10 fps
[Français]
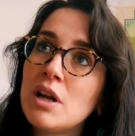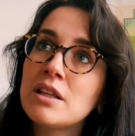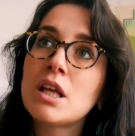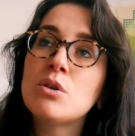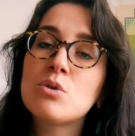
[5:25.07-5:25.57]
la
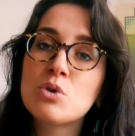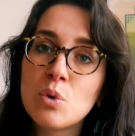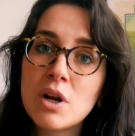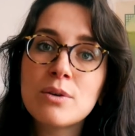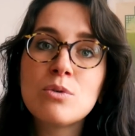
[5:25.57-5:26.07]

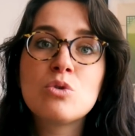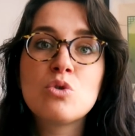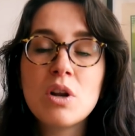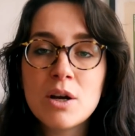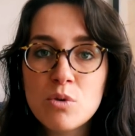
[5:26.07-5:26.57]
traduction, la
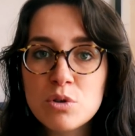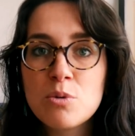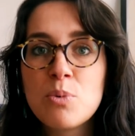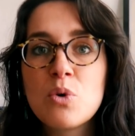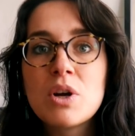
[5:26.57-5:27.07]
culture, la course
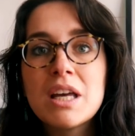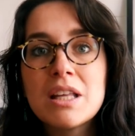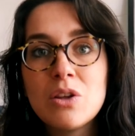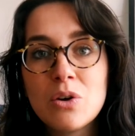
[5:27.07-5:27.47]
au progrès,